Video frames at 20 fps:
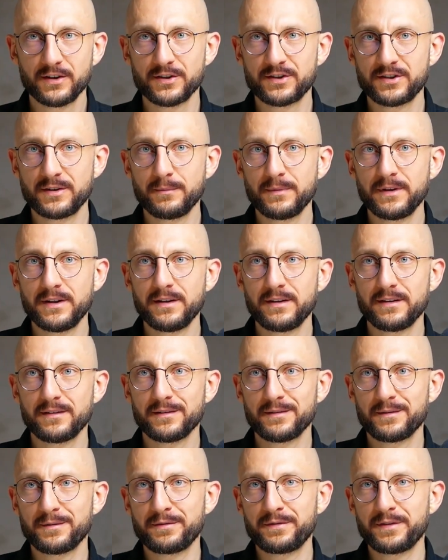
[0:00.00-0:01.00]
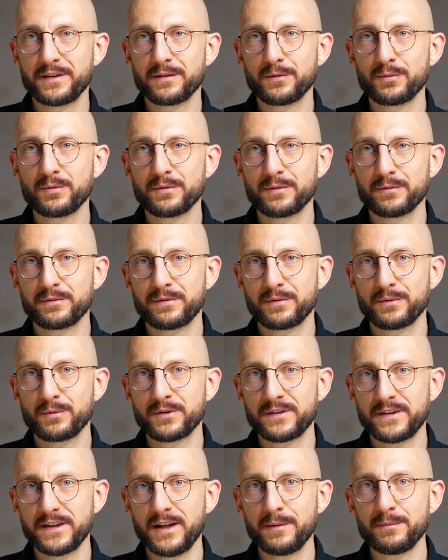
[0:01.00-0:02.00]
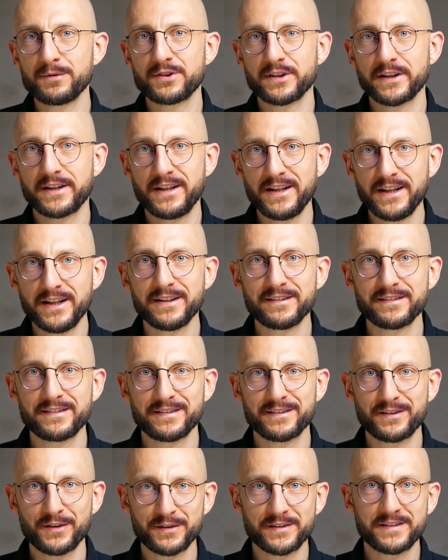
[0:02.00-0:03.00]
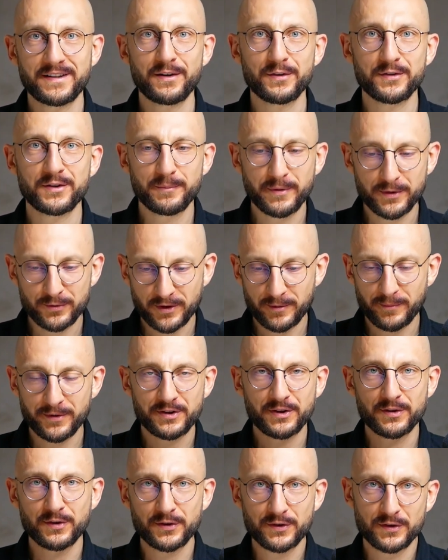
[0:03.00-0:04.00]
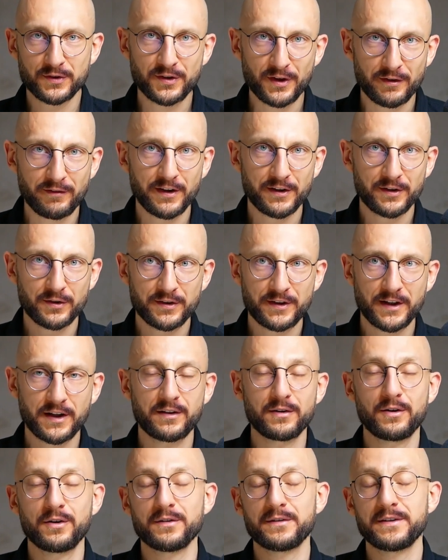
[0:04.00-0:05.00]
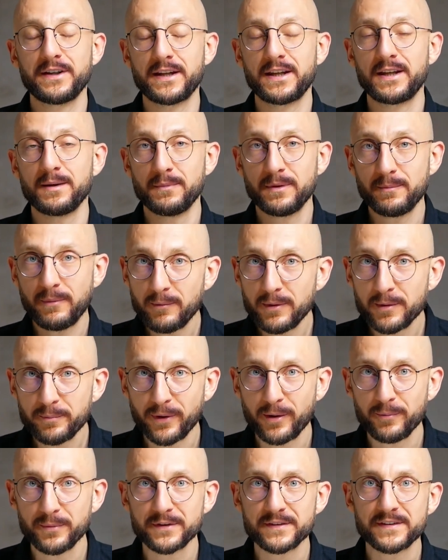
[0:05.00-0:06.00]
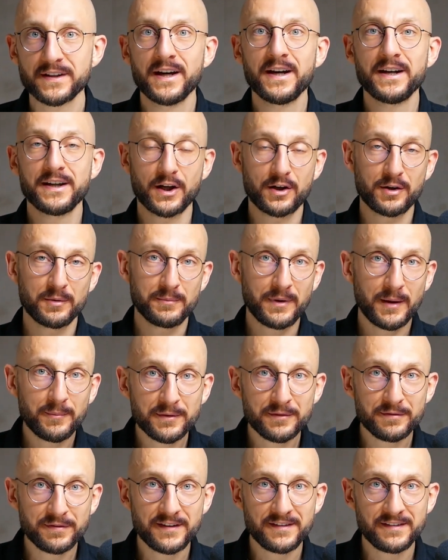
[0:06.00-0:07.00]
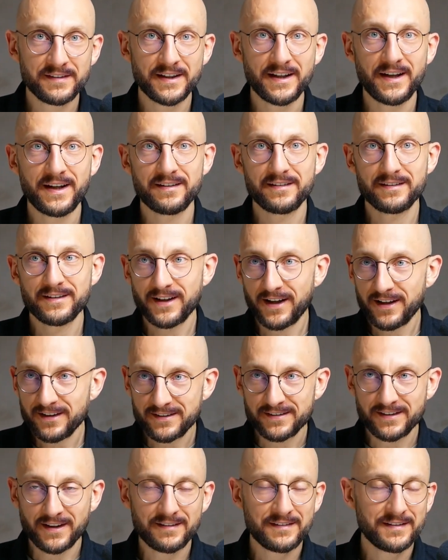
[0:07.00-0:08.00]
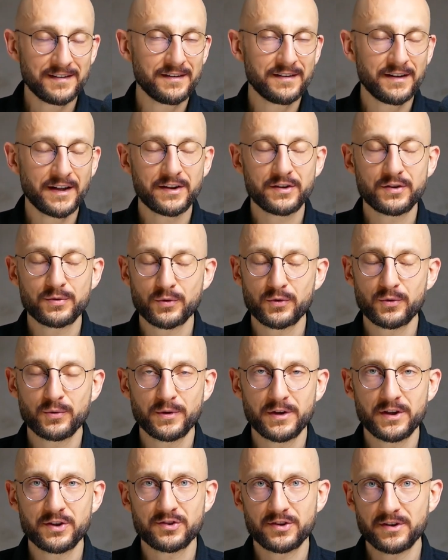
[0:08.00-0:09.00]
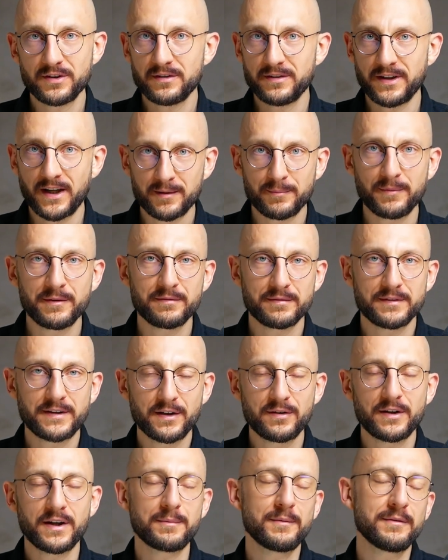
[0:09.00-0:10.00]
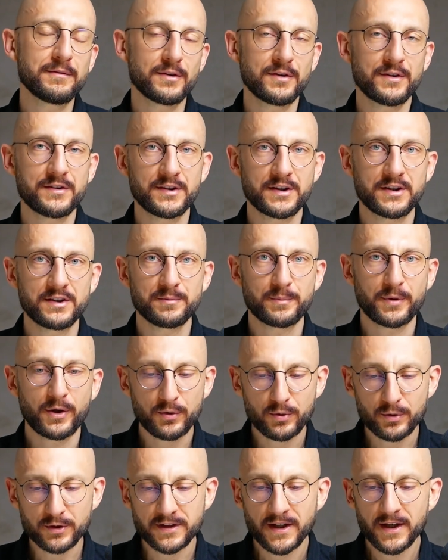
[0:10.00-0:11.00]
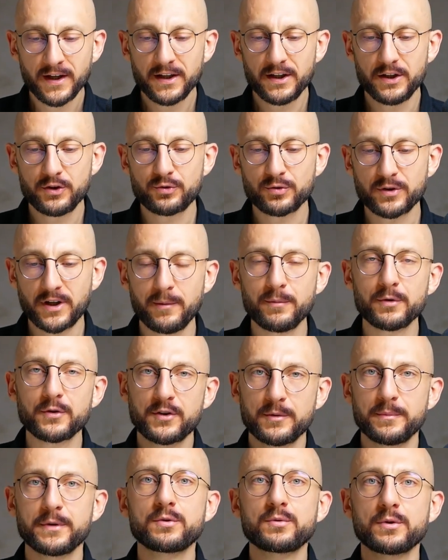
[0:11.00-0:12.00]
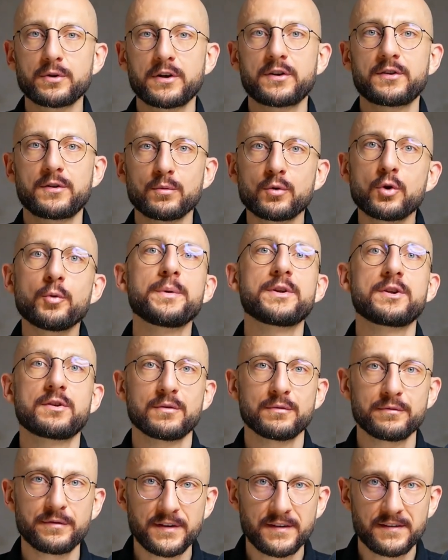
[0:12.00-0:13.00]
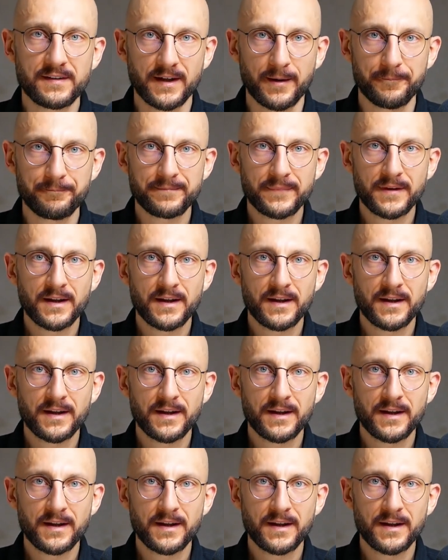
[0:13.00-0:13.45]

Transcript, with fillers: że my uznajemy, że klient to jest ta osoba, która ma się dostosować do tego, jaki my mamy pomysł, jaką mamy wizję realizacji jakiejś usługi, czy jak ma, tego, jak ma wyglądać jakiś produkt i szukamy osoby, które chcą kupić tą wizję.